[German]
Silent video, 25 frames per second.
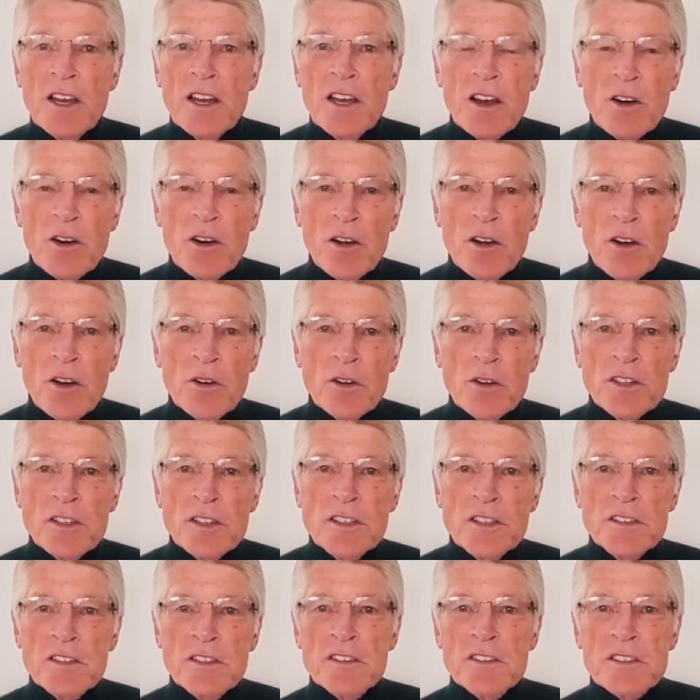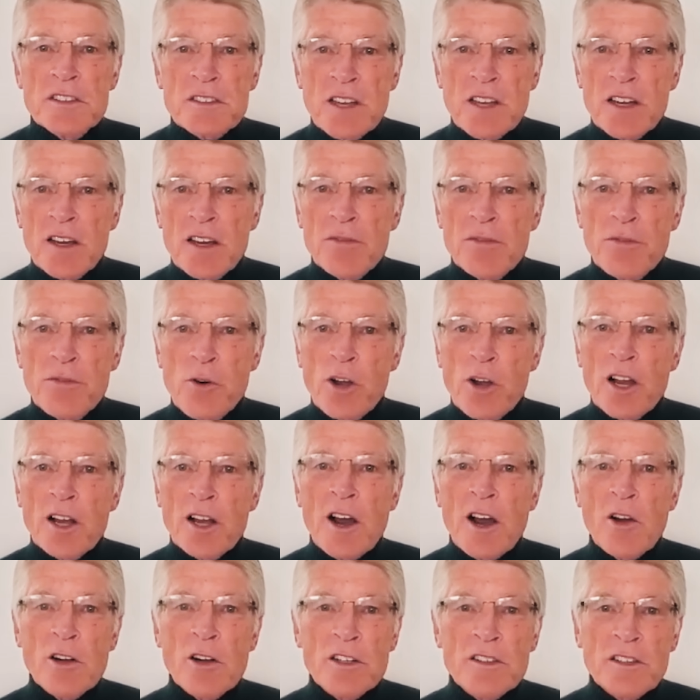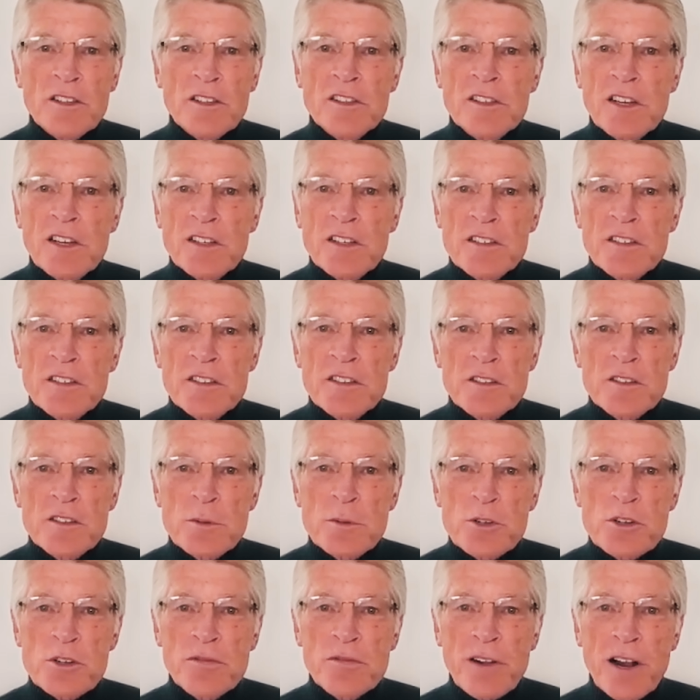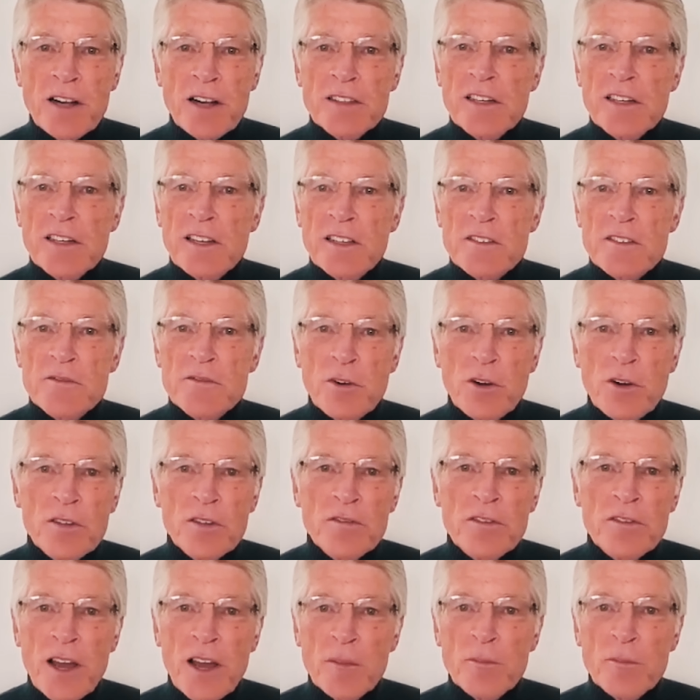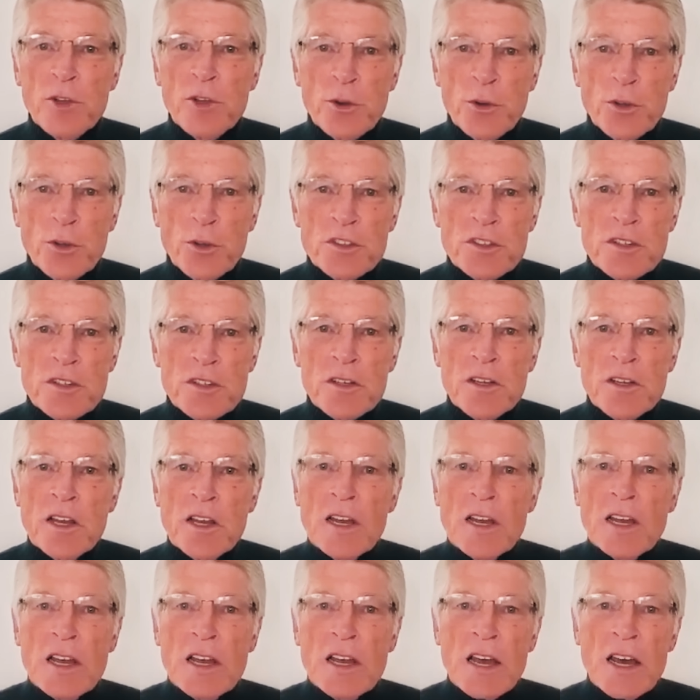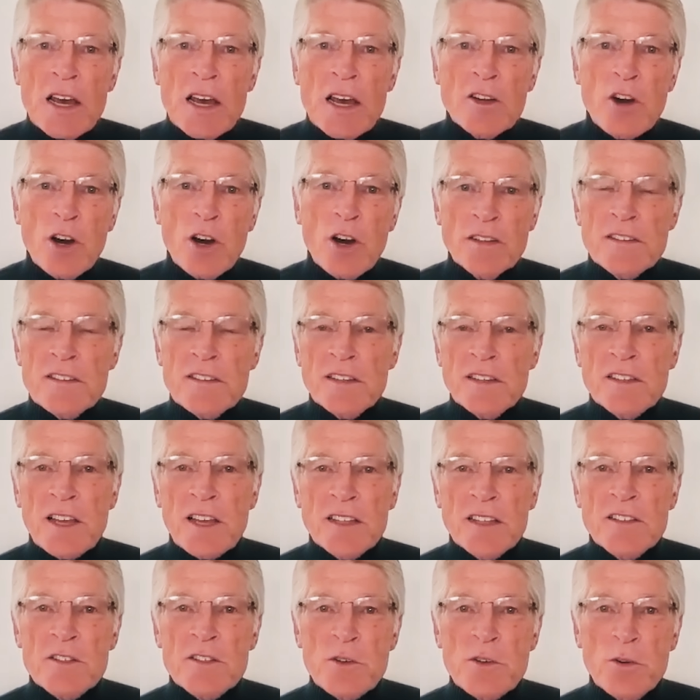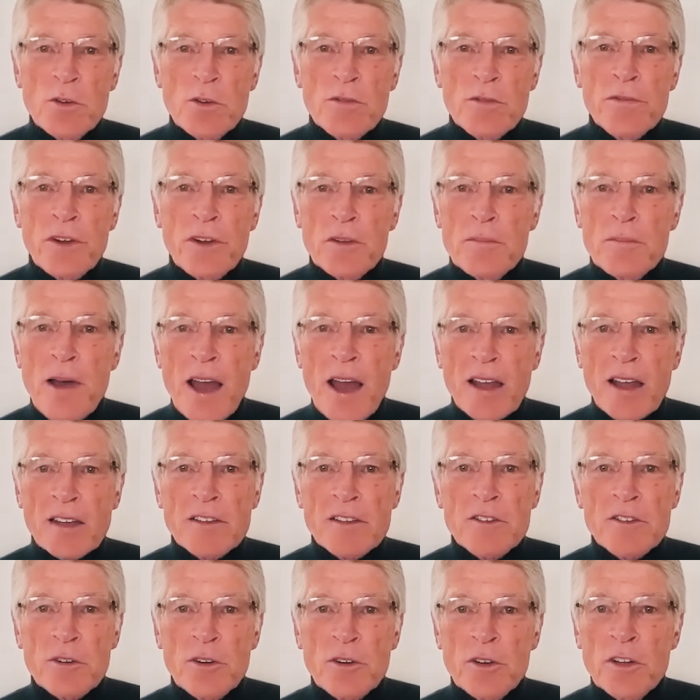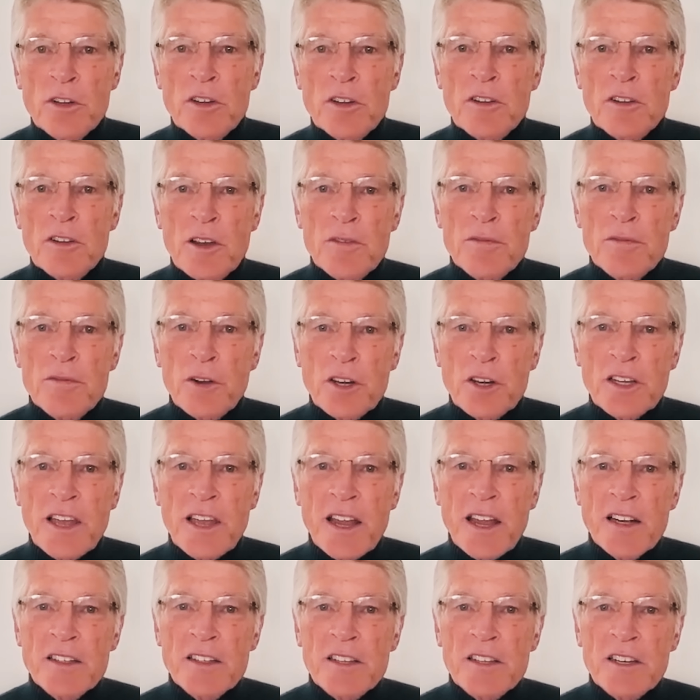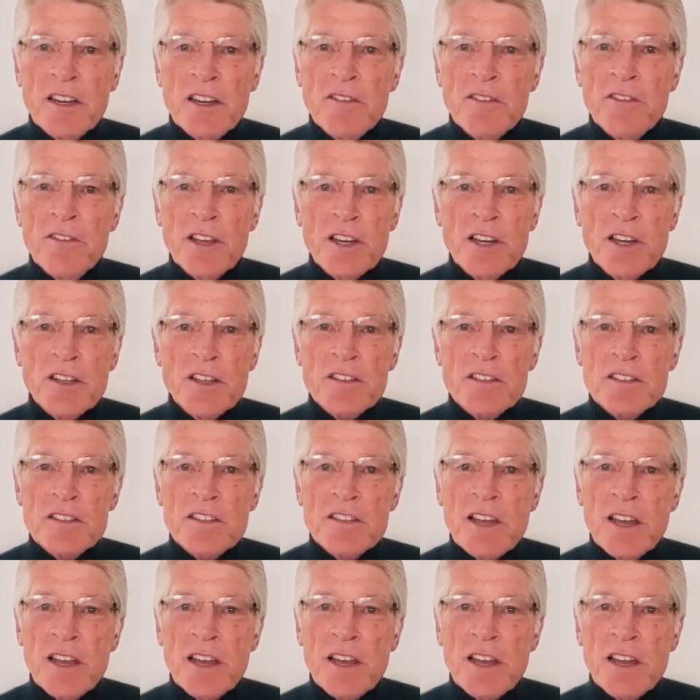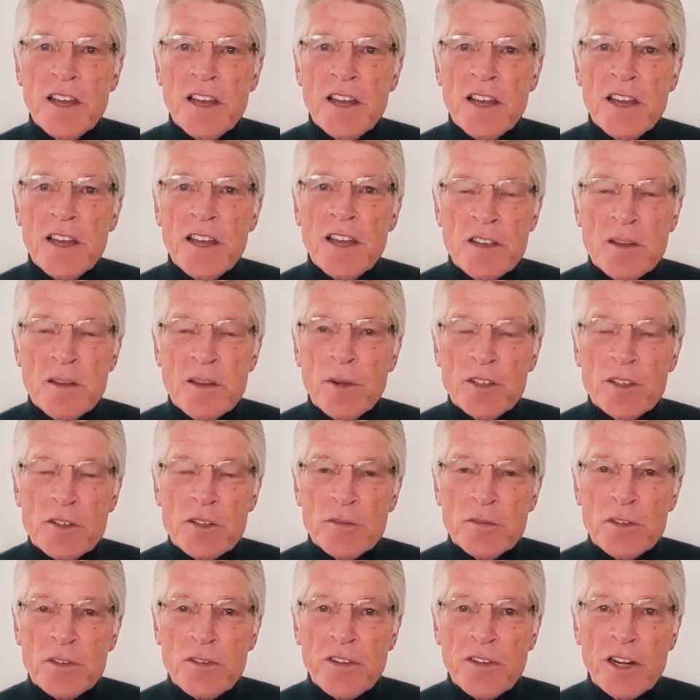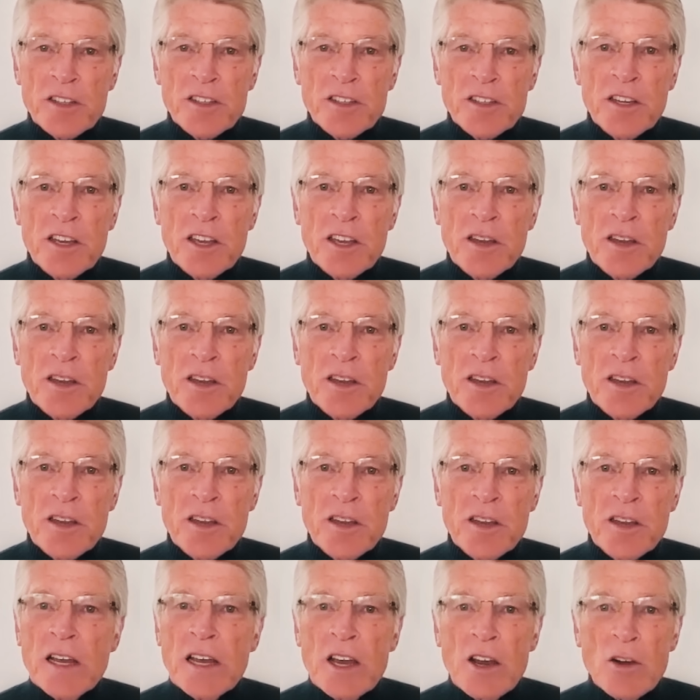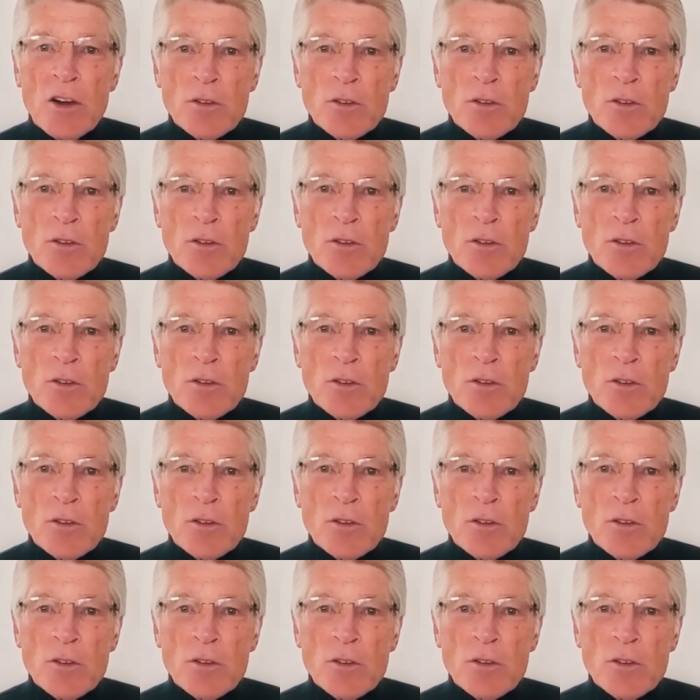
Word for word: Und dieses äh, vorgegaukelte Interesse ist inzwischen fallen gelassen worden. Wir haben die höchste äh, Konzentration von Macht und äh, von Geld in den wenigsten Händen, die es jemals auf der Welt gegeben hat.